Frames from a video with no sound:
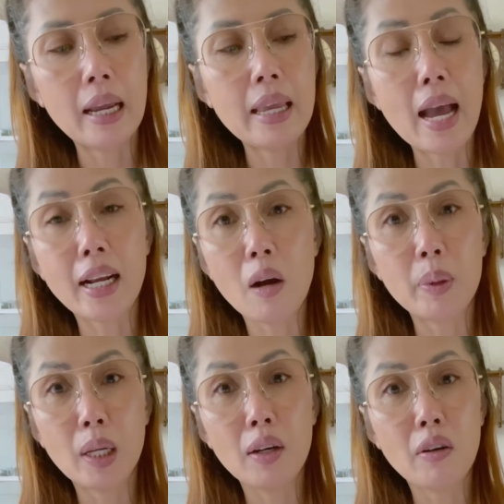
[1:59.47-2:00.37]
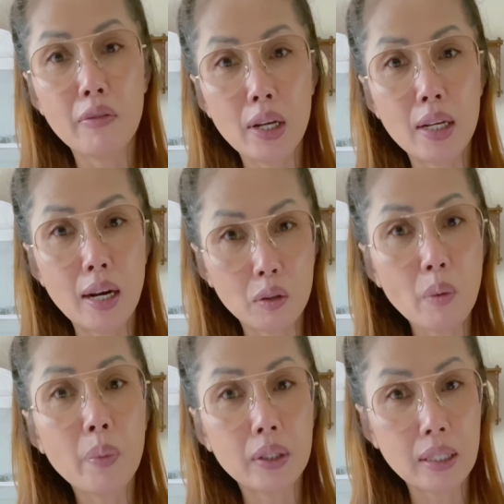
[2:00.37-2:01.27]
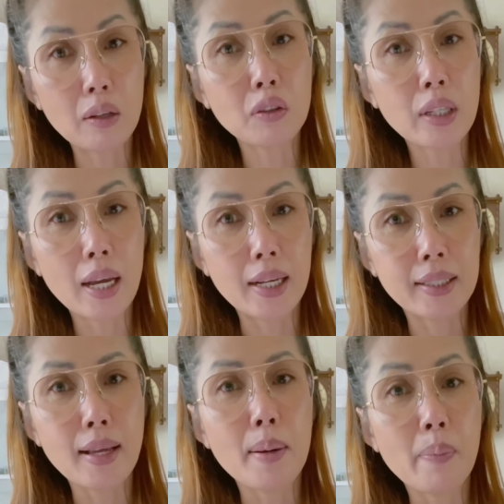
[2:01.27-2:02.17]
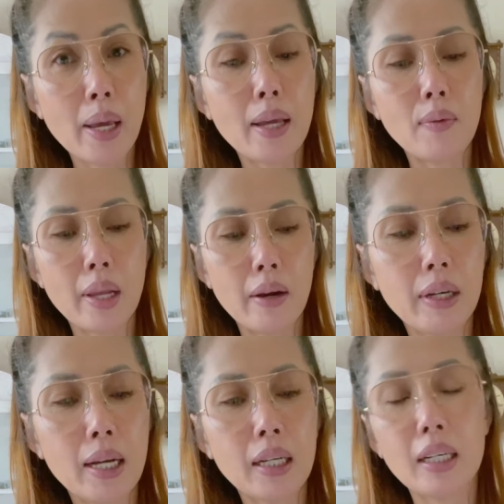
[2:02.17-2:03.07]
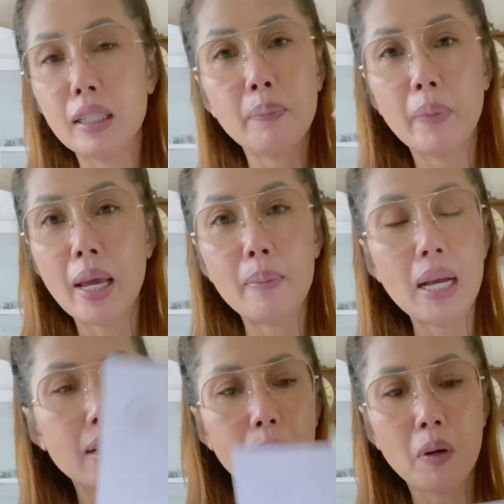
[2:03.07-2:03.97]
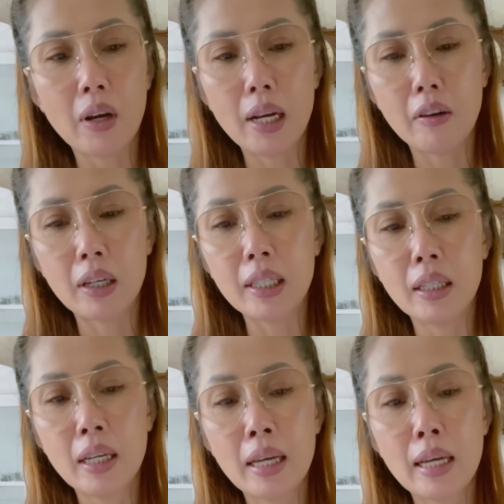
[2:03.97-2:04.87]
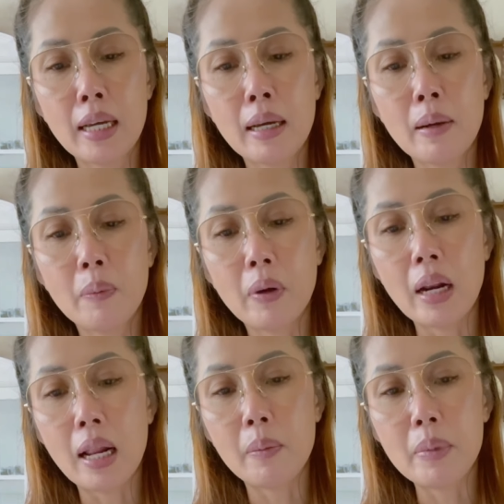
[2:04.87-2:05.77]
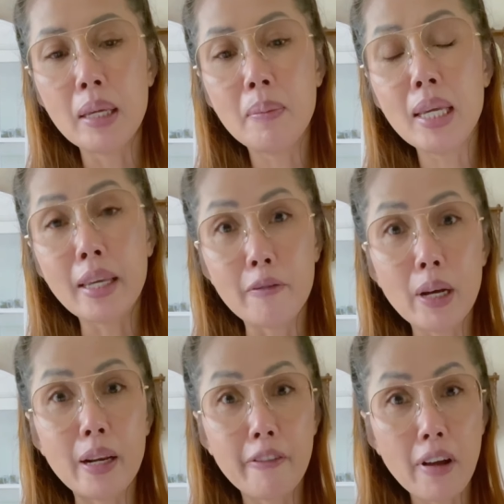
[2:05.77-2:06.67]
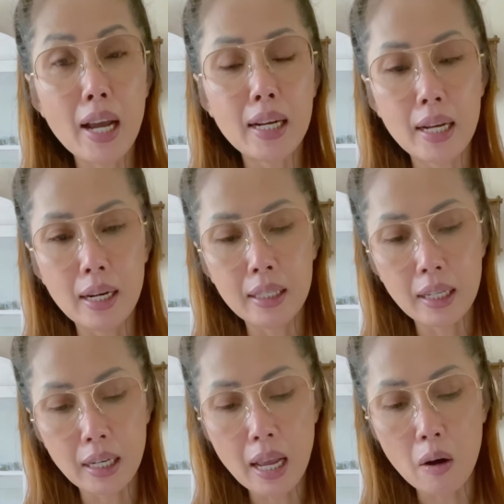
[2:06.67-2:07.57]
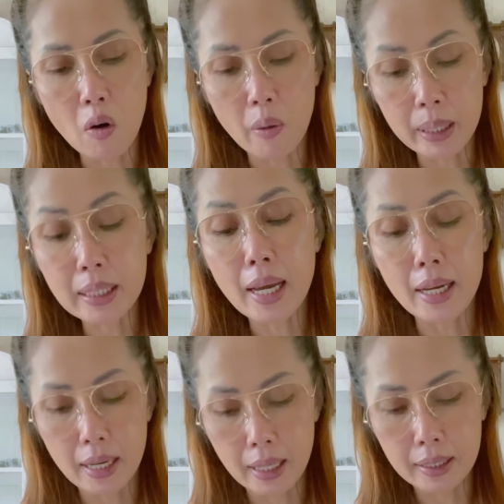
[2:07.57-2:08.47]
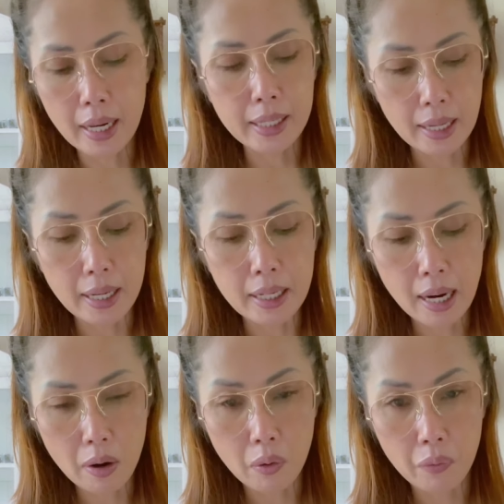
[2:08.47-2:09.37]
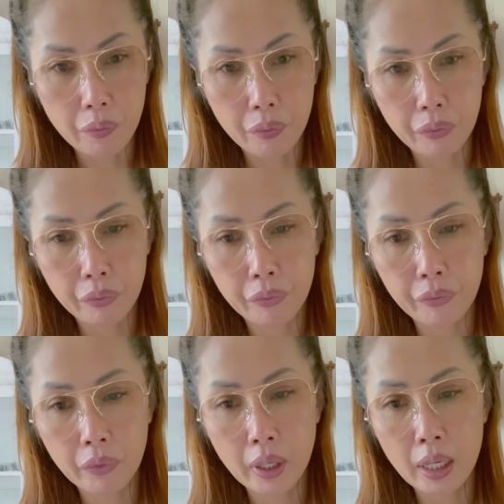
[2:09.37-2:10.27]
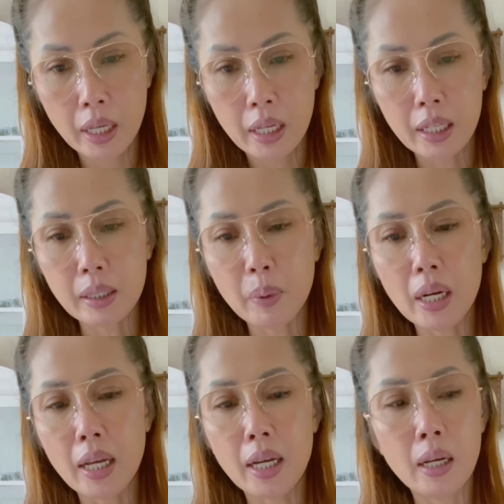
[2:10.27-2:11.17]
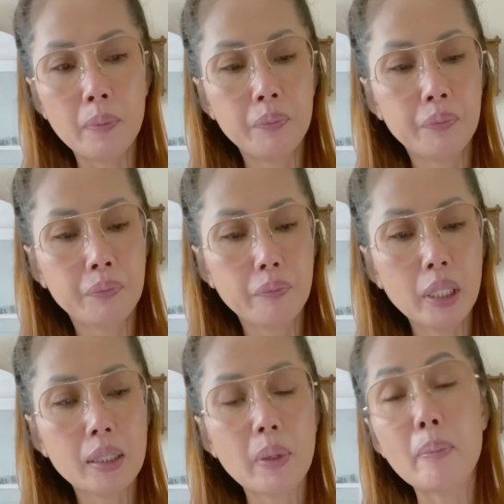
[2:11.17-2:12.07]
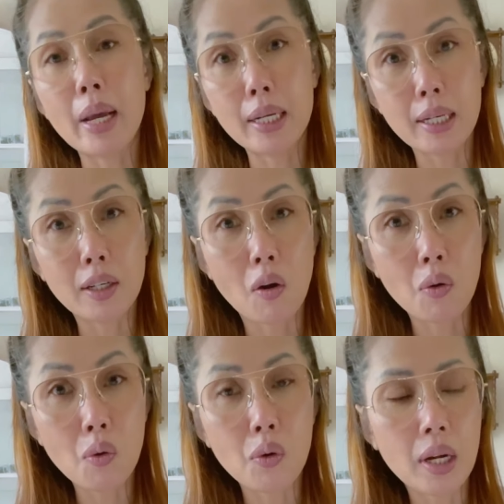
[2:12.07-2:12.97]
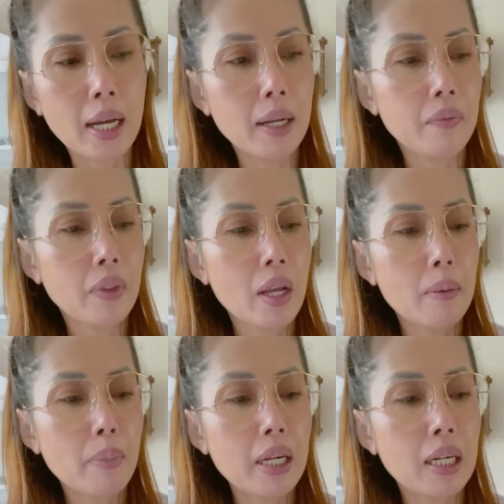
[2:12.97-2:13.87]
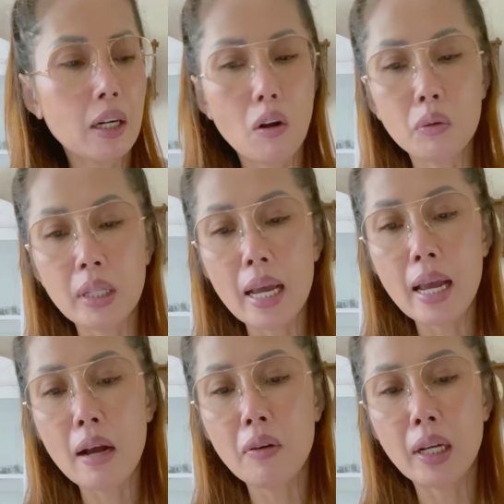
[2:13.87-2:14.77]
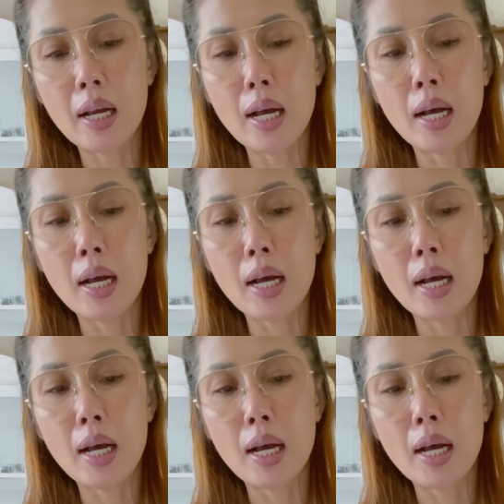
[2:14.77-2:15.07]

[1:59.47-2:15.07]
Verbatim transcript: ย้ายเข้าประเทศนอร์เวย์นี่เราต้องเราต้องใช้เอกสารแปลอยู่แล้นะคะก็เลยแปลมาเรียบร้อยแล้วก็เลยมีมีเก็บไปในฝ้ายนะคะลิ้นก็เลยเอาออกมาใส่นะคะใส่ใจที่เก้าก็จะเป็นอ่ามันก็จะเป็นใบเกิดของลูกนะคะใบเกิดของอุซไส้ห้าวแล้วก็